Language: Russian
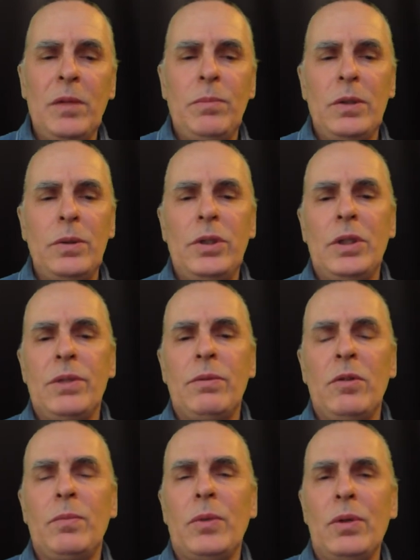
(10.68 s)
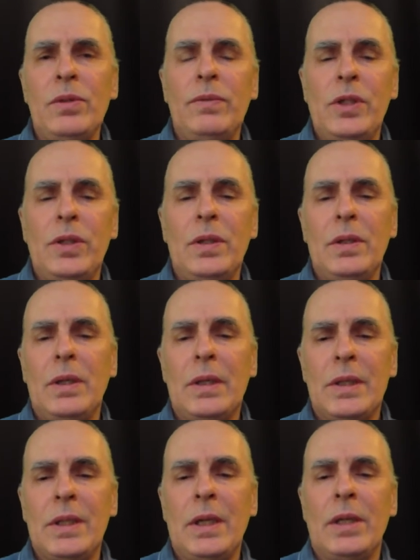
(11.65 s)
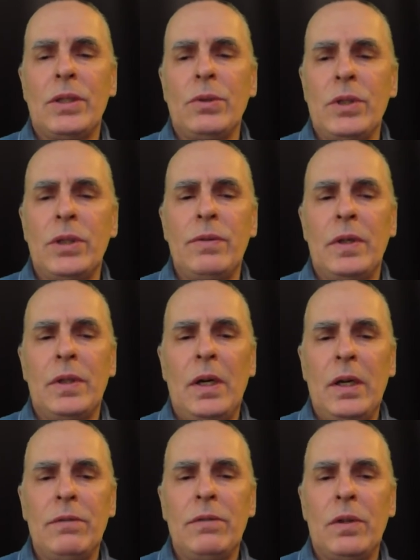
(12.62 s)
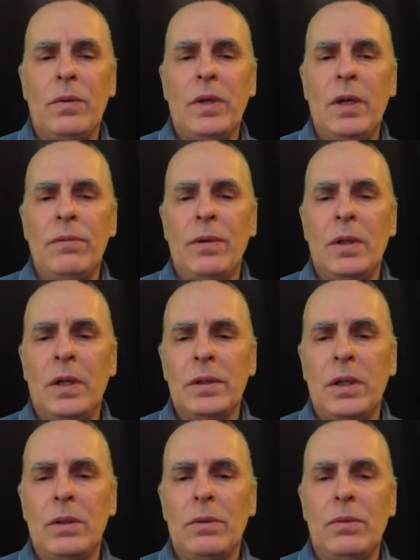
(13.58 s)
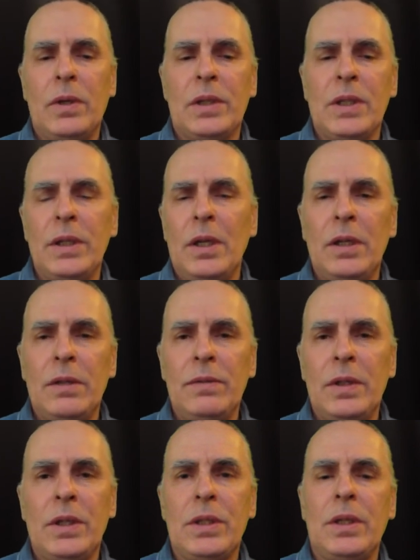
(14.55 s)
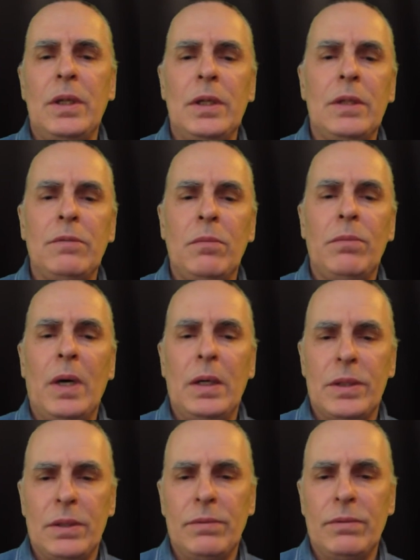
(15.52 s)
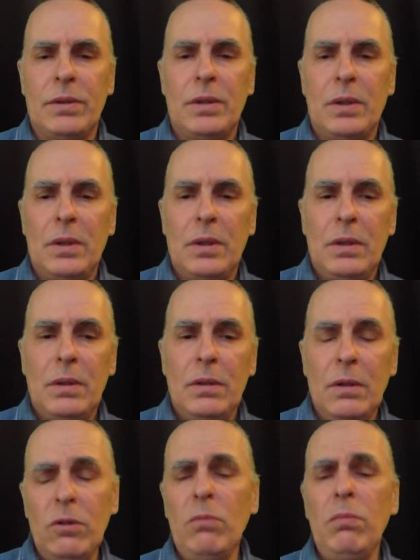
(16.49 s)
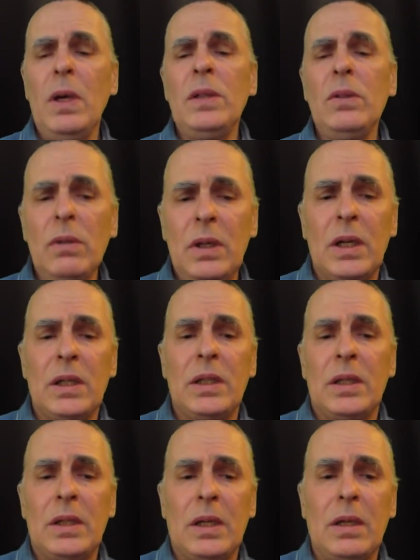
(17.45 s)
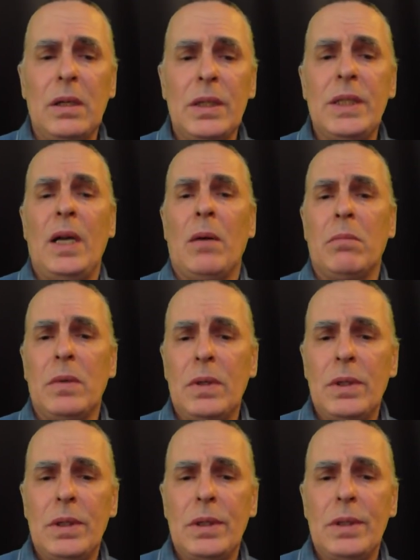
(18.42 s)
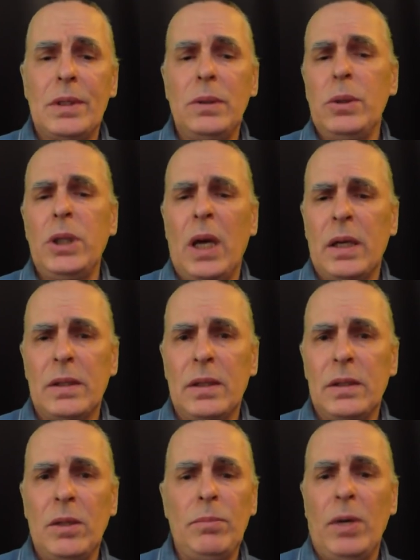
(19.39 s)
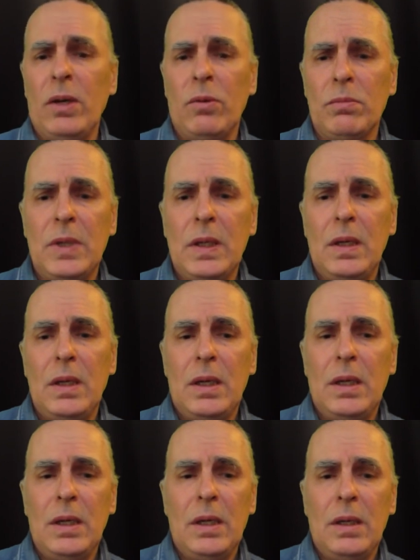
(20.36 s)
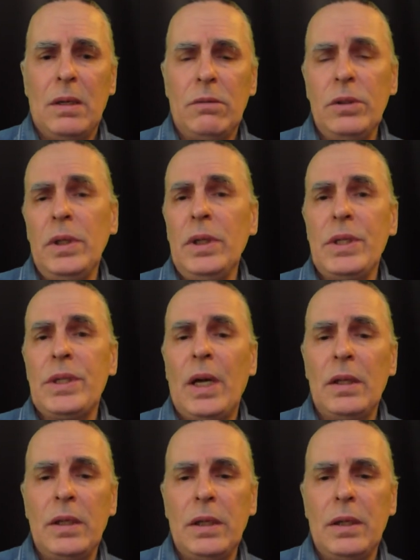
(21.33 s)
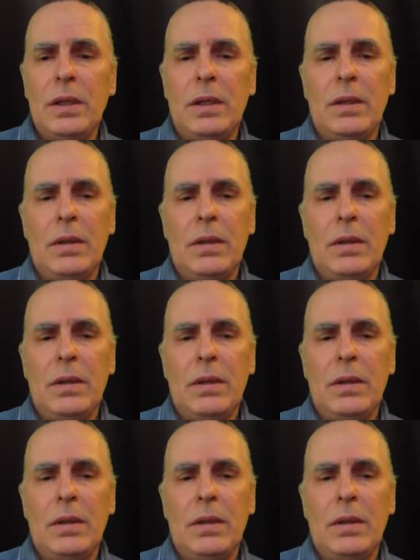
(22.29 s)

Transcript: получил свое прозвище за отсутствие на левой руке фаланги указательного и среднего пальцев. Рубанул когда-то сам, случайно, топором. Вот и не стало их.